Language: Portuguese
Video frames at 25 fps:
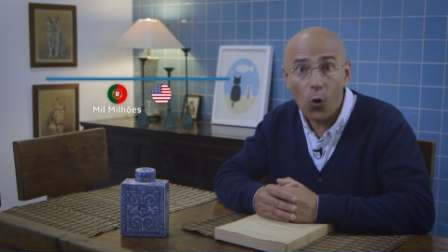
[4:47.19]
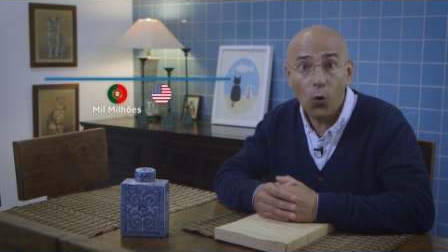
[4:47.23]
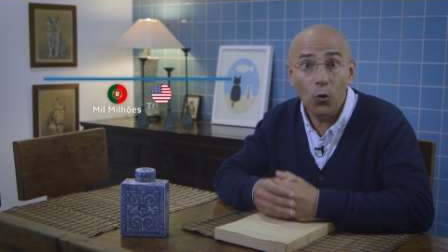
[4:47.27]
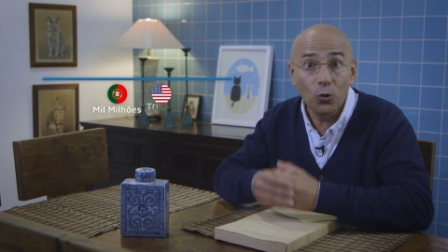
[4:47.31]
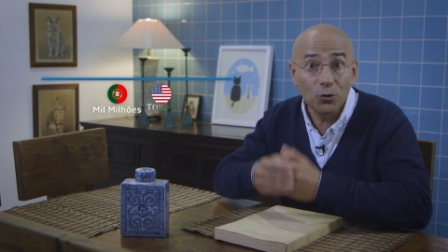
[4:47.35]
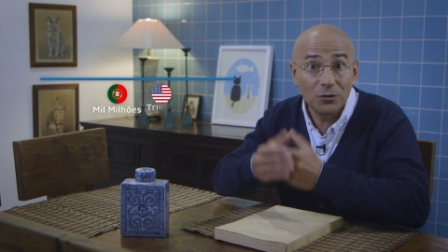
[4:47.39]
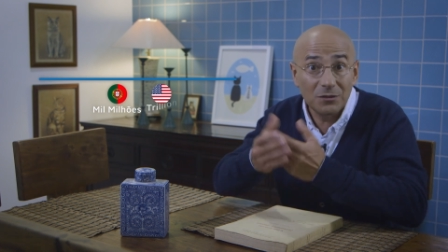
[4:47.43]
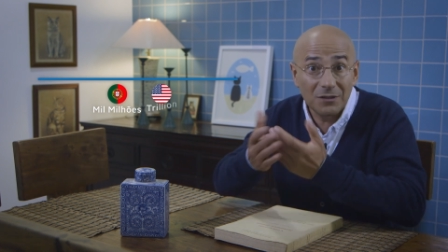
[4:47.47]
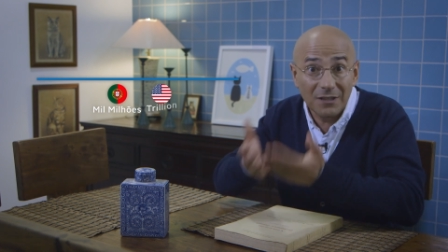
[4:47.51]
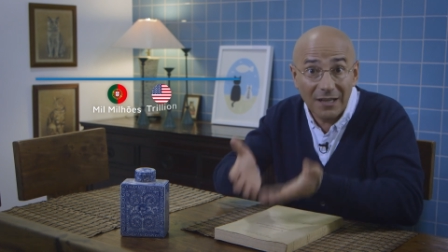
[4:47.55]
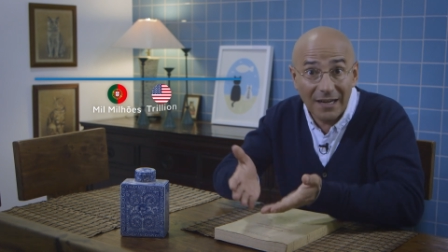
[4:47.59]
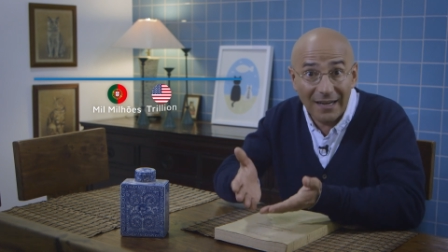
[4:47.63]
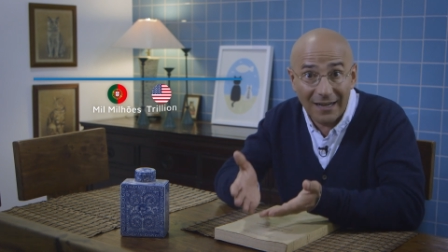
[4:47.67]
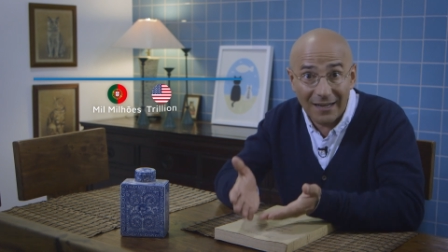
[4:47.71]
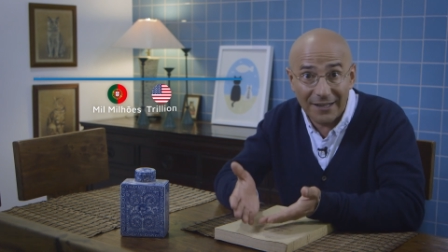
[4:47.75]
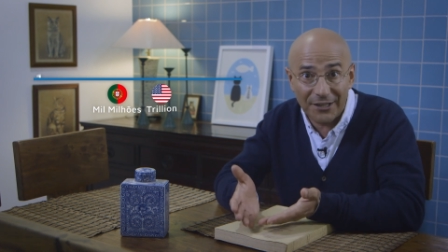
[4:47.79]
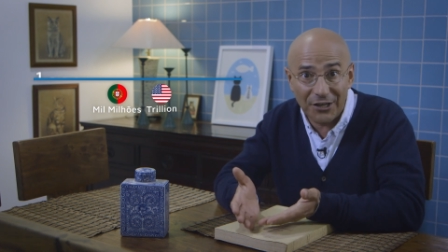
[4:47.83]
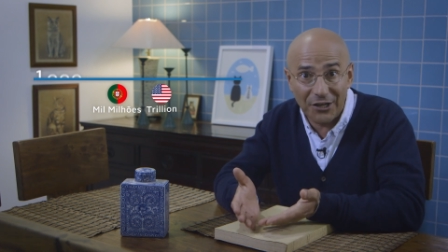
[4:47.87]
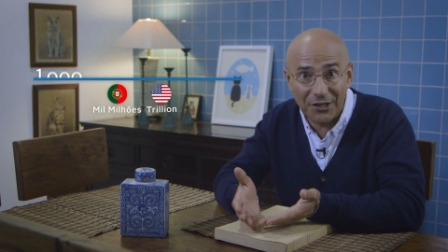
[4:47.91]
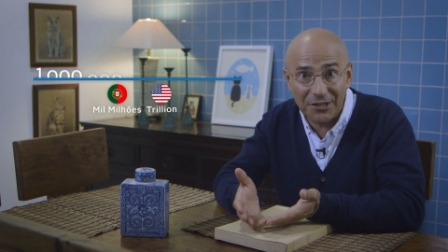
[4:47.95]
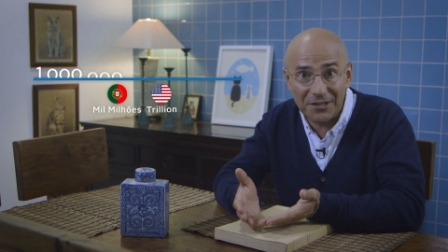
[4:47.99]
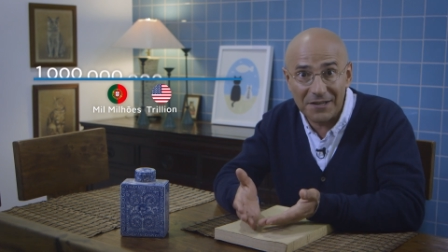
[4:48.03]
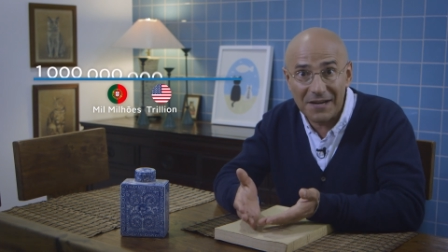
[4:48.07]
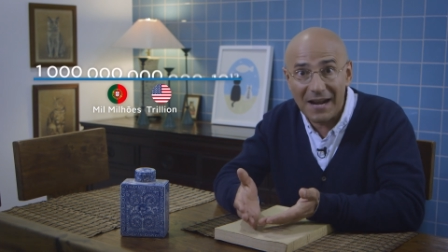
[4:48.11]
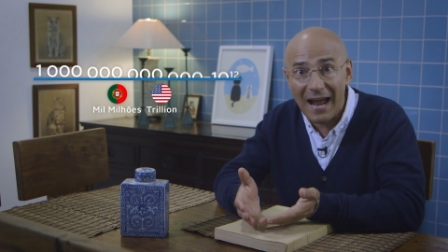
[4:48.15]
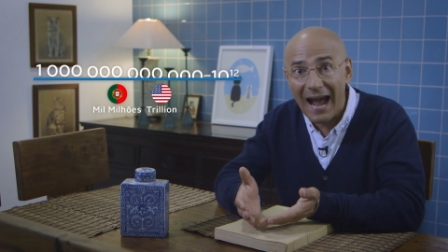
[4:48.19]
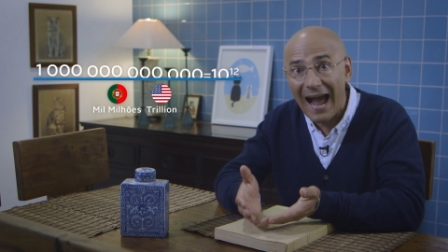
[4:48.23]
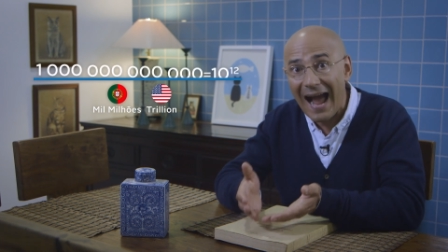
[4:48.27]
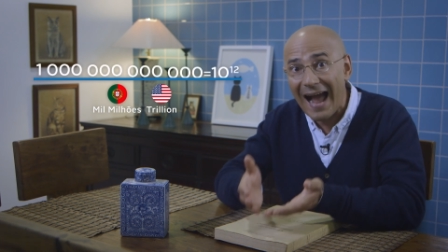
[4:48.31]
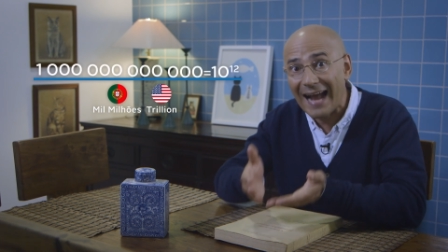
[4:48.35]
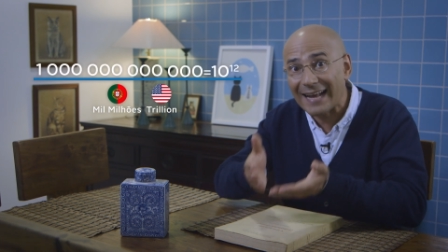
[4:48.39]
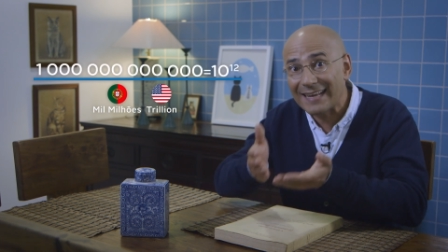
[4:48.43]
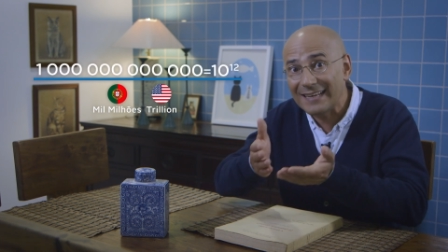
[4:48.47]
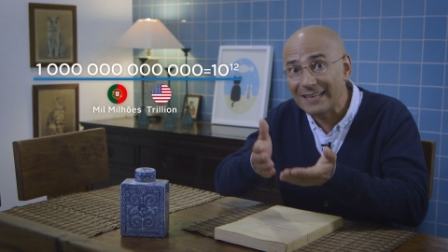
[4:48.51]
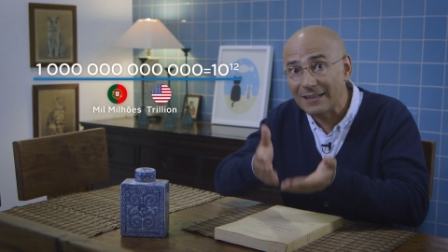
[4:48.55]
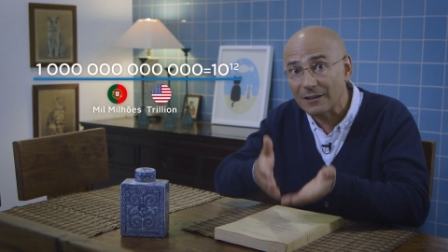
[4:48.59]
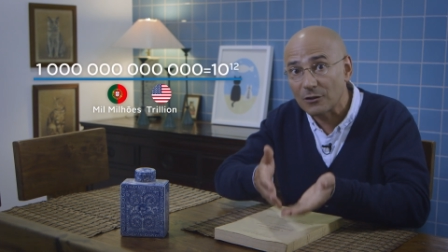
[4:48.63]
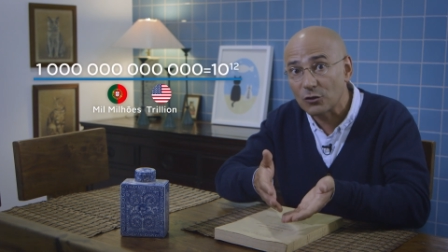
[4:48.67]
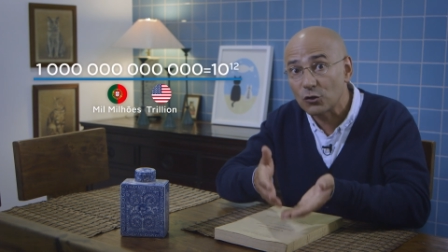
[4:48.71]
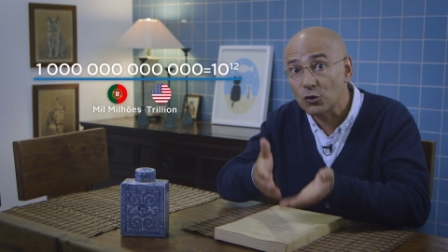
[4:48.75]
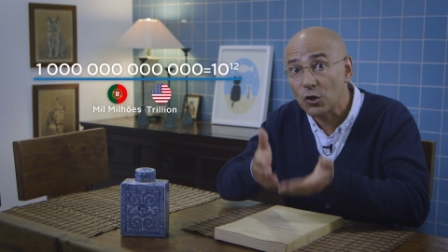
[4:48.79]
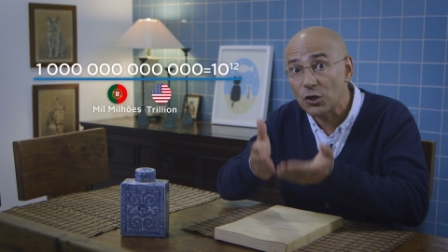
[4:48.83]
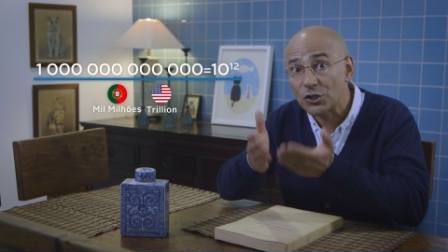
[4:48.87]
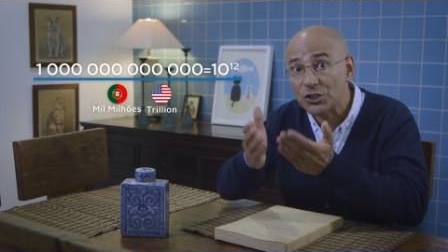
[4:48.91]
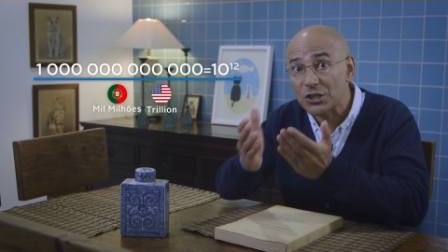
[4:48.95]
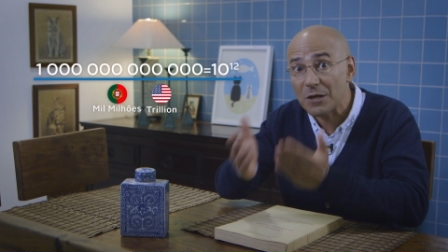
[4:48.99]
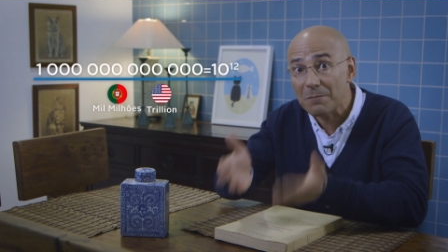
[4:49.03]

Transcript: o trillion aquilo que nós